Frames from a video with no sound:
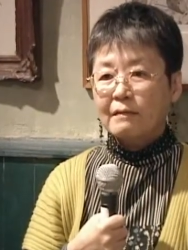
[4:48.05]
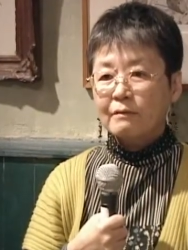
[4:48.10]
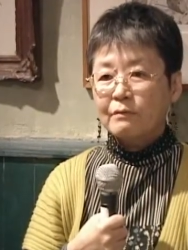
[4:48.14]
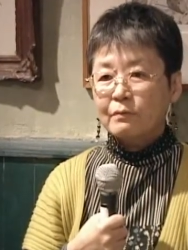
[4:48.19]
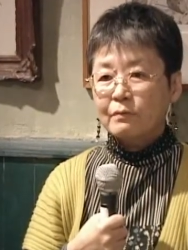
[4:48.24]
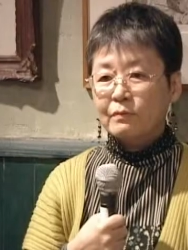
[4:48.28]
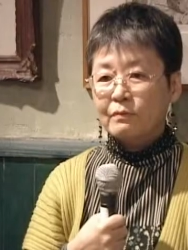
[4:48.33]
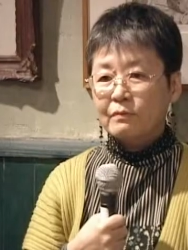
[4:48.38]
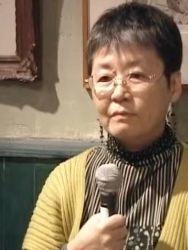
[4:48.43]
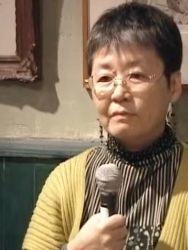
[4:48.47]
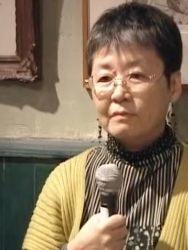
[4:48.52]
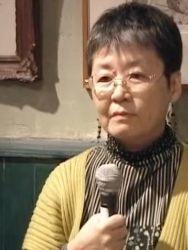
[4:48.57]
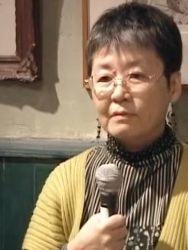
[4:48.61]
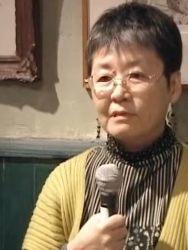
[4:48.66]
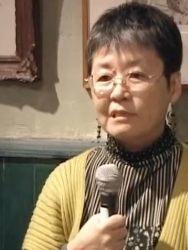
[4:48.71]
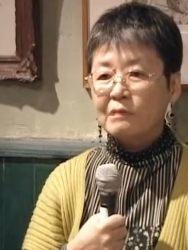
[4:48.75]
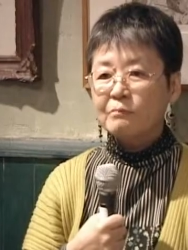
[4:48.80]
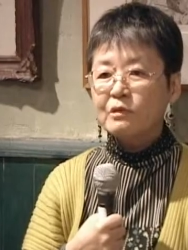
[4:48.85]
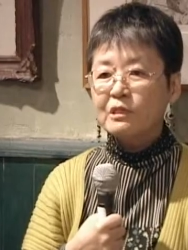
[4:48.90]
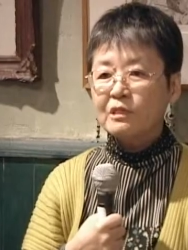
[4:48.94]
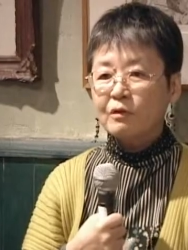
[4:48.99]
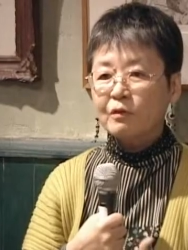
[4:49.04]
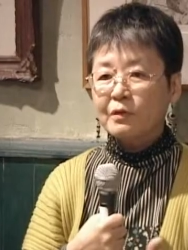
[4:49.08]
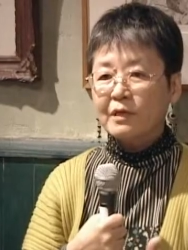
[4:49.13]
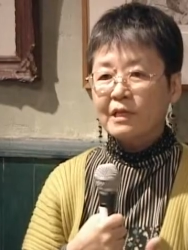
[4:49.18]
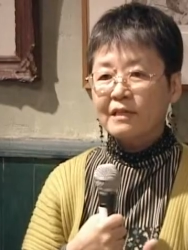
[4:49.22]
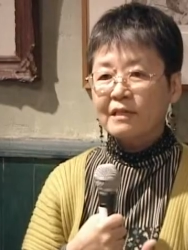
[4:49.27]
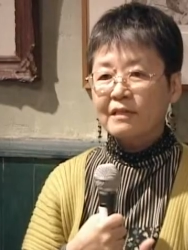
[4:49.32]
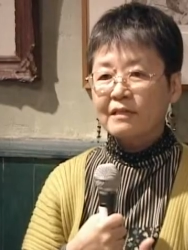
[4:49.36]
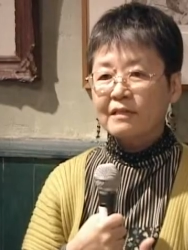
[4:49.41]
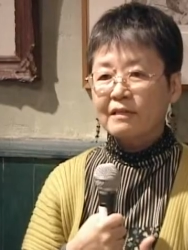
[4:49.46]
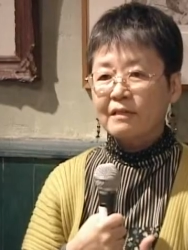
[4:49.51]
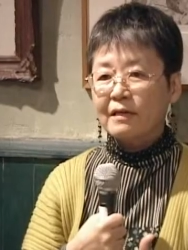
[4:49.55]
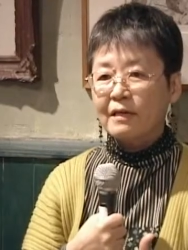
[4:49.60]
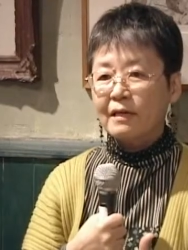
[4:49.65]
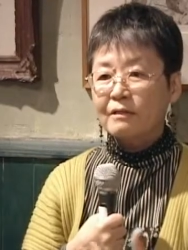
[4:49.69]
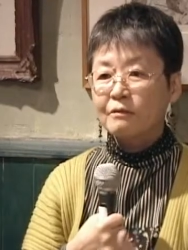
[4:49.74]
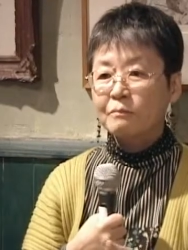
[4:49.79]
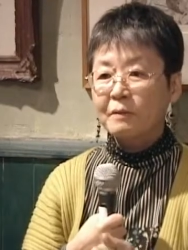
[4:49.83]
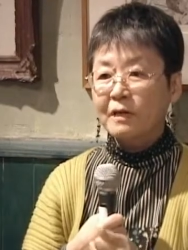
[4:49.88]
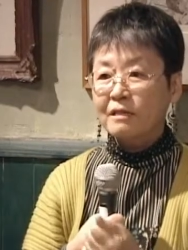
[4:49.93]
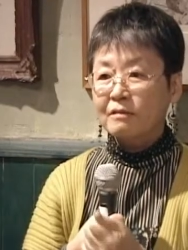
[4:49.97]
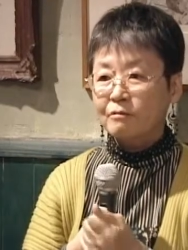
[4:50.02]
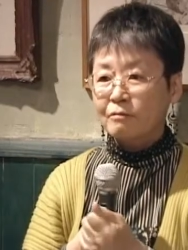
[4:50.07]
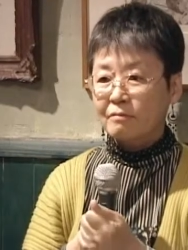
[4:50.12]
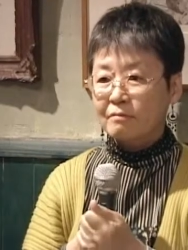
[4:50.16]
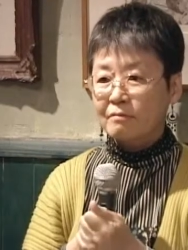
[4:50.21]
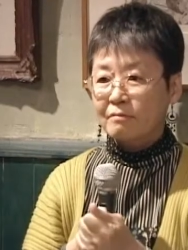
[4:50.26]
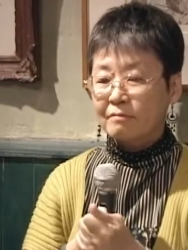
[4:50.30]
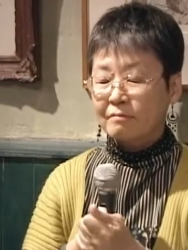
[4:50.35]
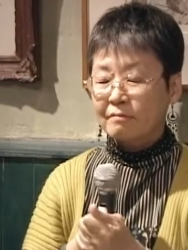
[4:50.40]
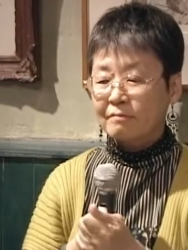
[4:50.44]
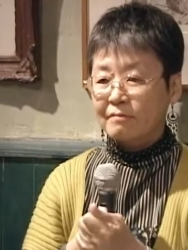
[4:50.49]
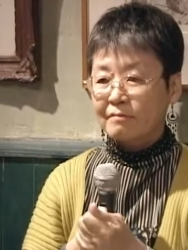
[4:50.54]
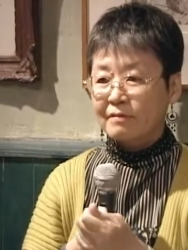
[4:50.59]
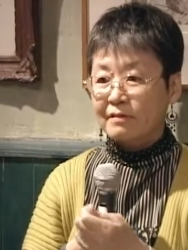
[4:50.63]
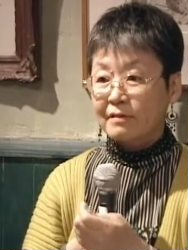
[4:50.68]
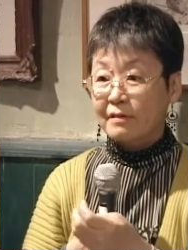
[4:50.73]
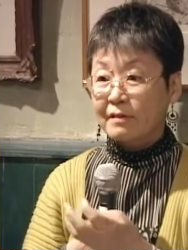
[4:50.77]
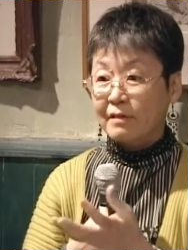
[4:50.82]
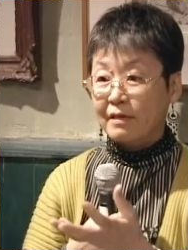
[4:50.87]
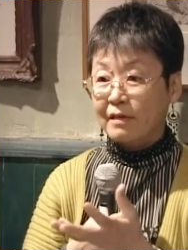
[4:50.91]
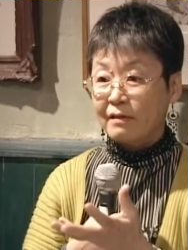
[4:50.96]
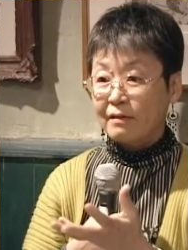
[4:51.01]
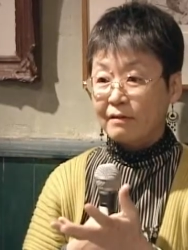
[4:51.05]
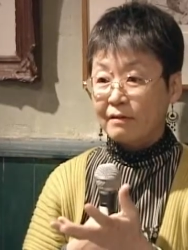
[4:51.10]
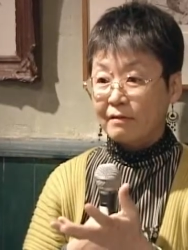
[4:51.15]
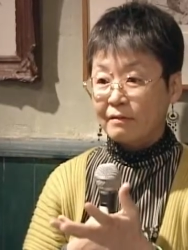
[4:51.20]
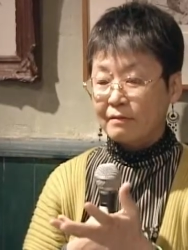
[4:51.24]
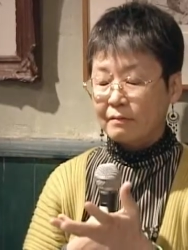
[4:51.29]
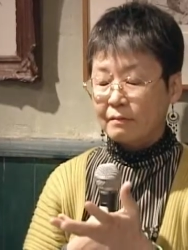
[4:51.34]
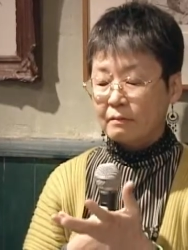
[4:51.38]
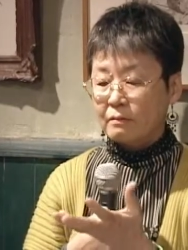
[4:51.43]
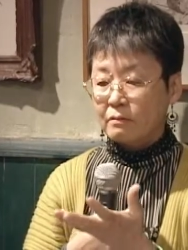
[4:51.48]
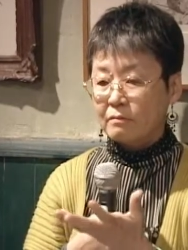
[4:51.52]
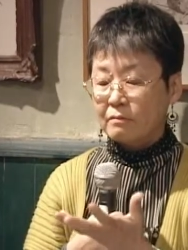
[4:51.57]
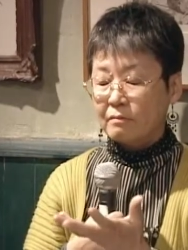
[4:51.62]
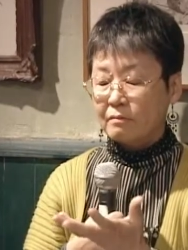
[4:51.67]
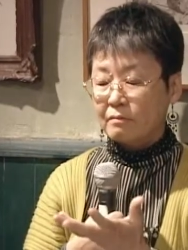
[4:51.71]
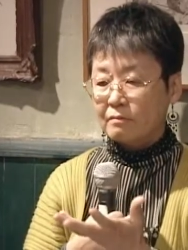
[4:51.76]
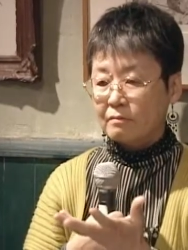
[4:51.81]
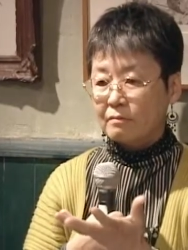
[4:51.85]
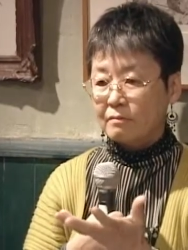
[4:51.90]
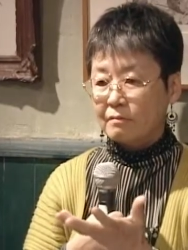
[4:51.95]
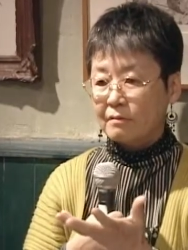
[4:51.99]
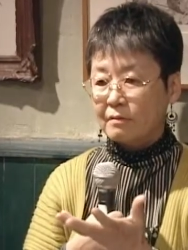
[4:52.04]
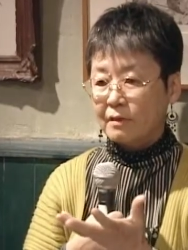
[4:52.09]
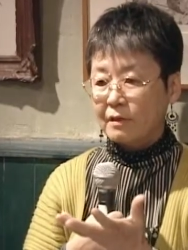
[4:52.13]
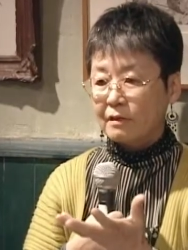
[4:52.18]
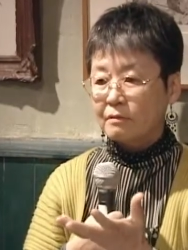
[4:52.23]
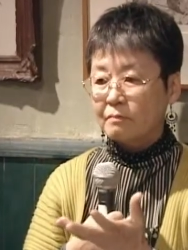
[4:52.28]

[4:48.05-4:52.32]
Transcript: あの事務員を受けないからアルバイトってっていう